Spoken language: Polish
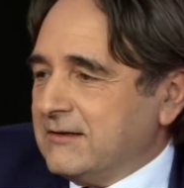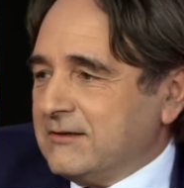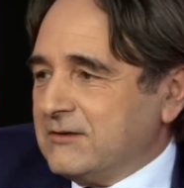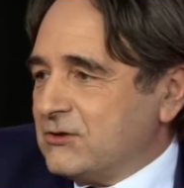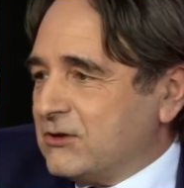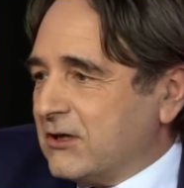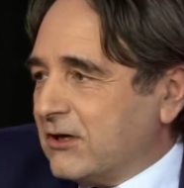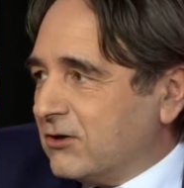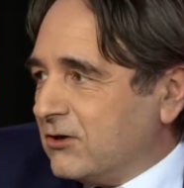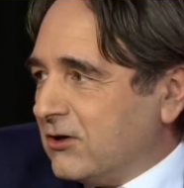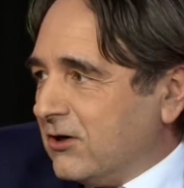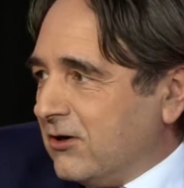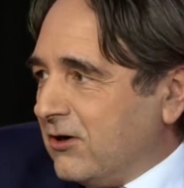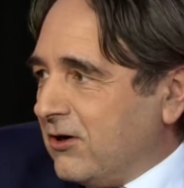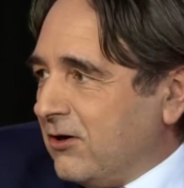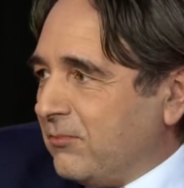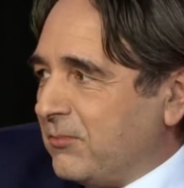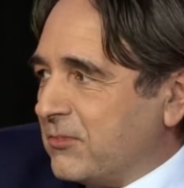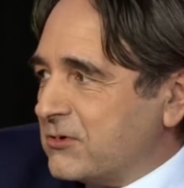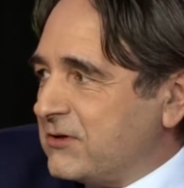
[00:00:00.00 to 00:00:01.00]
Z czego
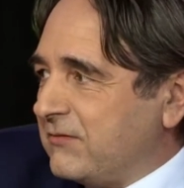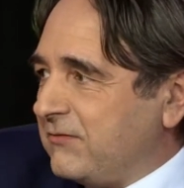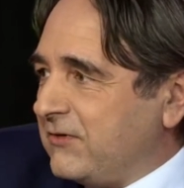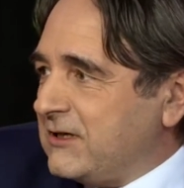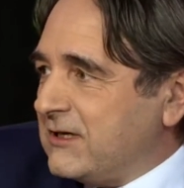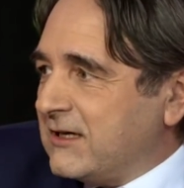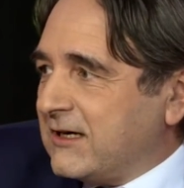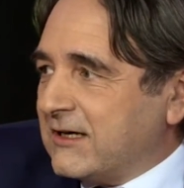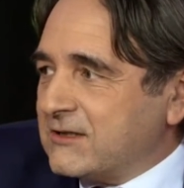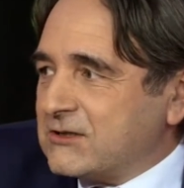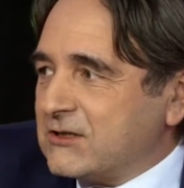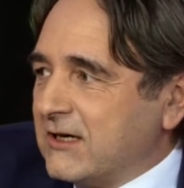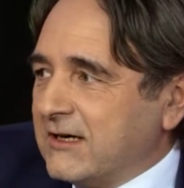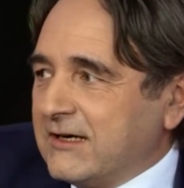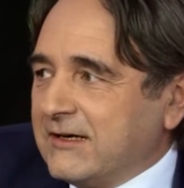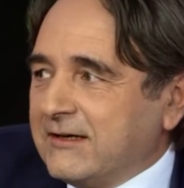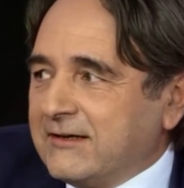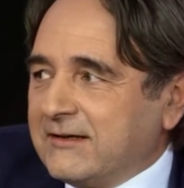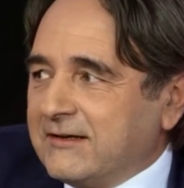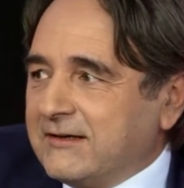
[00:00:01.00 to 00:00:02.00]
to może wynikać?
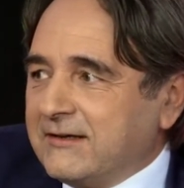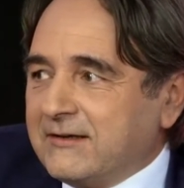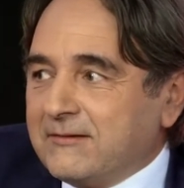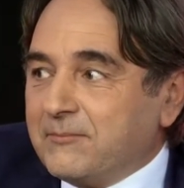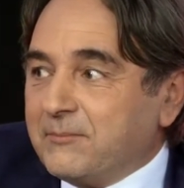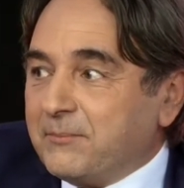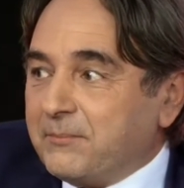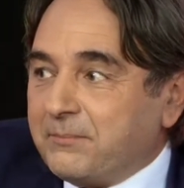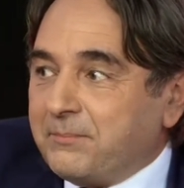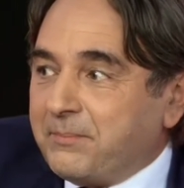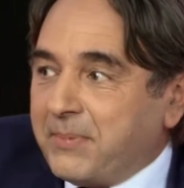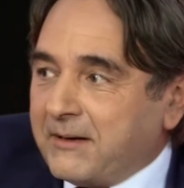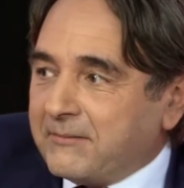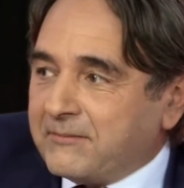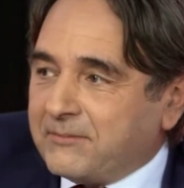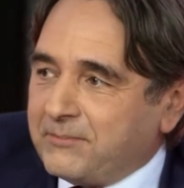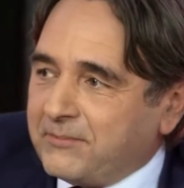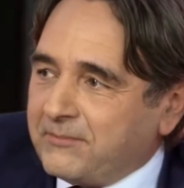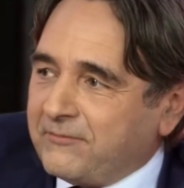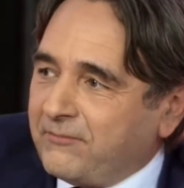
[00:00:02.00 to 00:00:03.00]

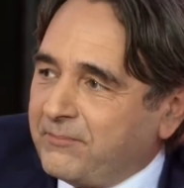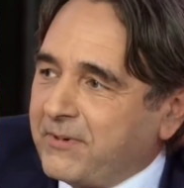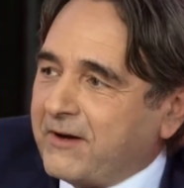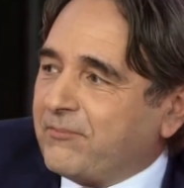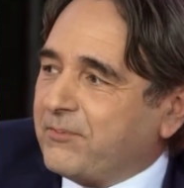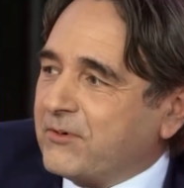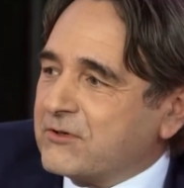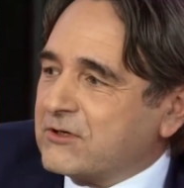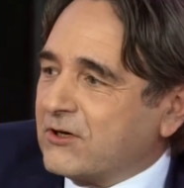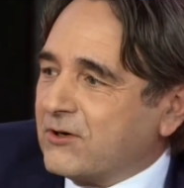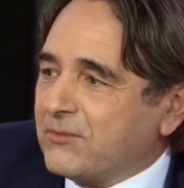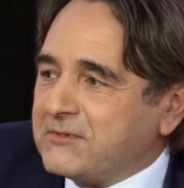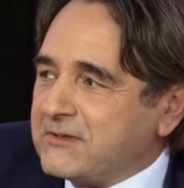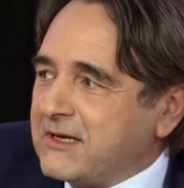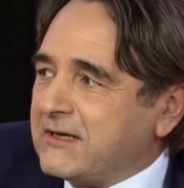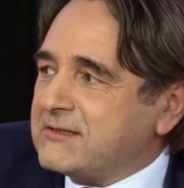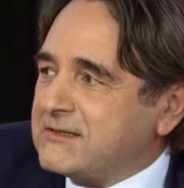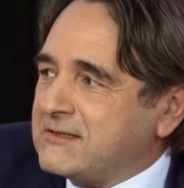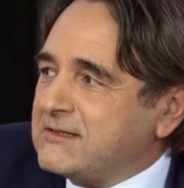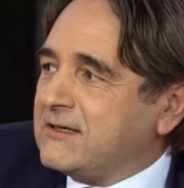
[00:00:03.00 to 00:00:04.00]
Wbrew pozorom
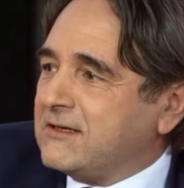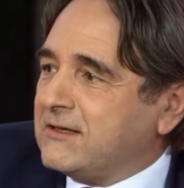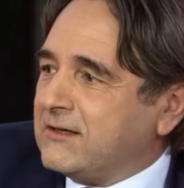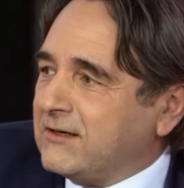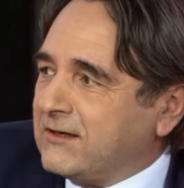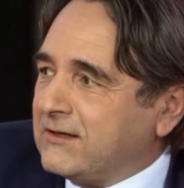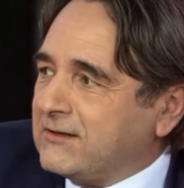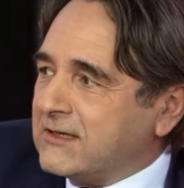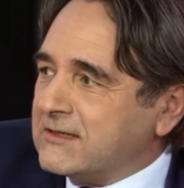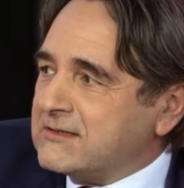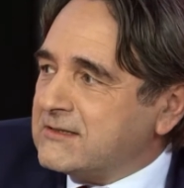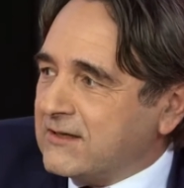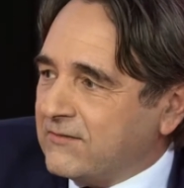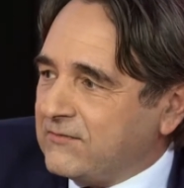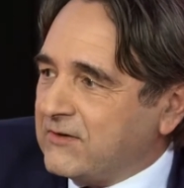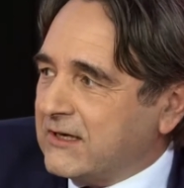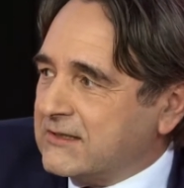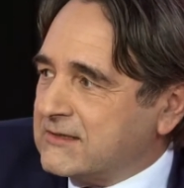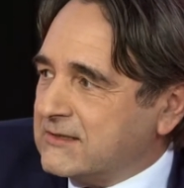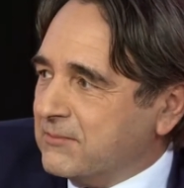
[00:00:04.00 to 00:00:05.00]
nie z, nie z
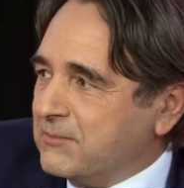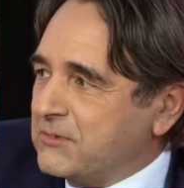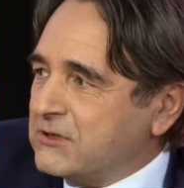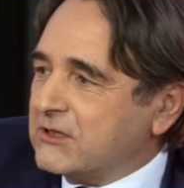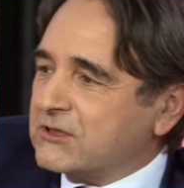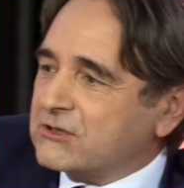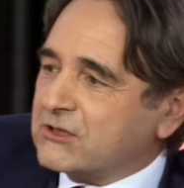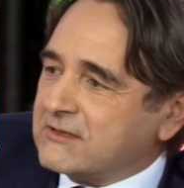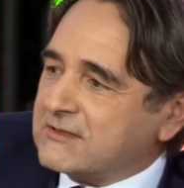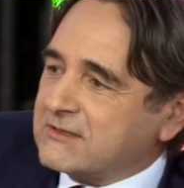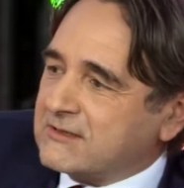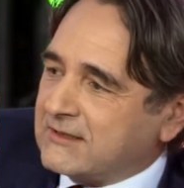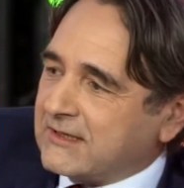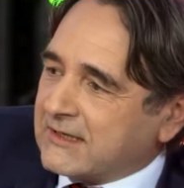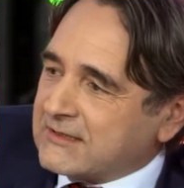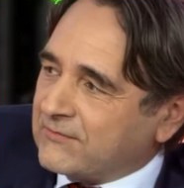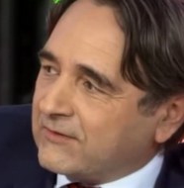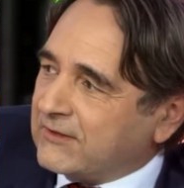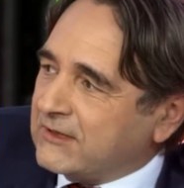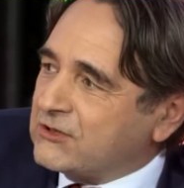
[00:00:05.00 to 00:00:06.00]
niewiedzy. Myślę, że z
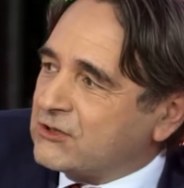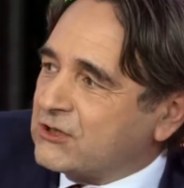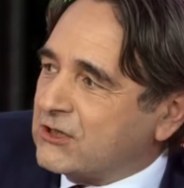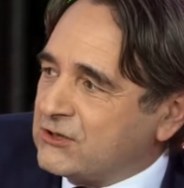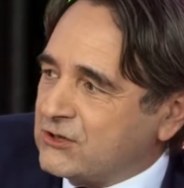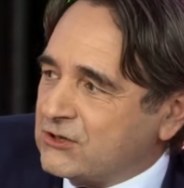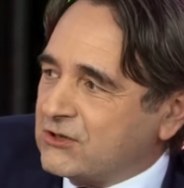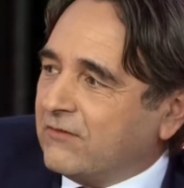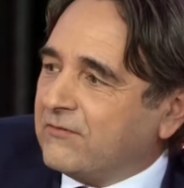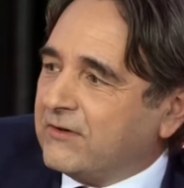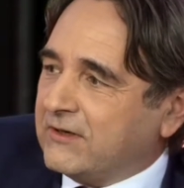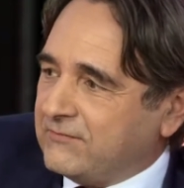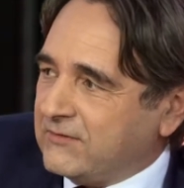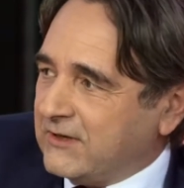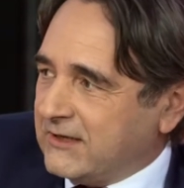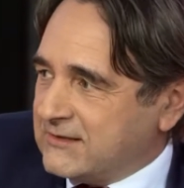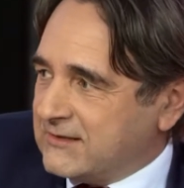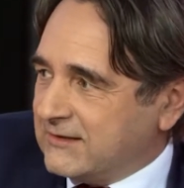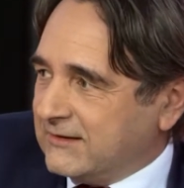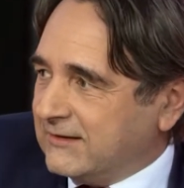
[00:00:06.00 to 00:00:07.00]
tak zwanej częściowej
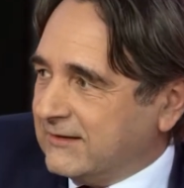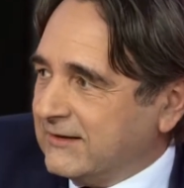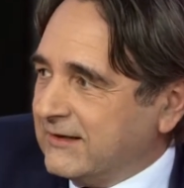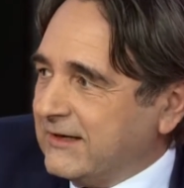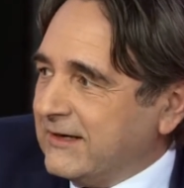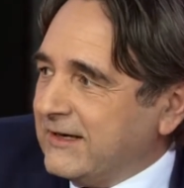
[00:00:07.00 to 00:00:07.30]
wiedzy.